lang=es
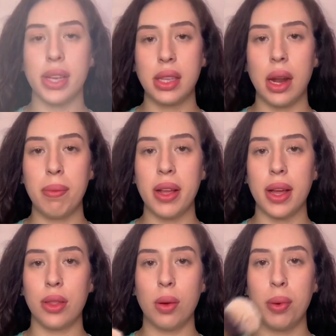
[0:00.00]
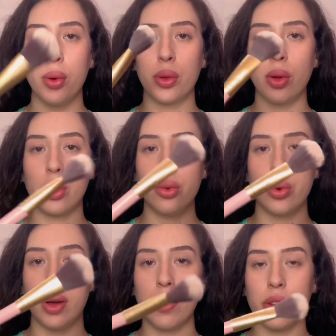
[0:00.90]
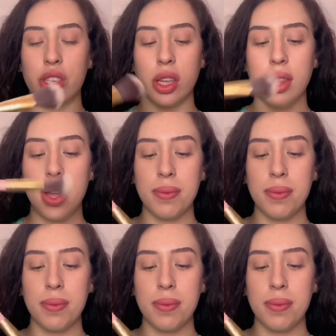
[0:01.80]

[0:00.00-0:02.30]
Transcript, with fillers: aplicando el producto con una brochita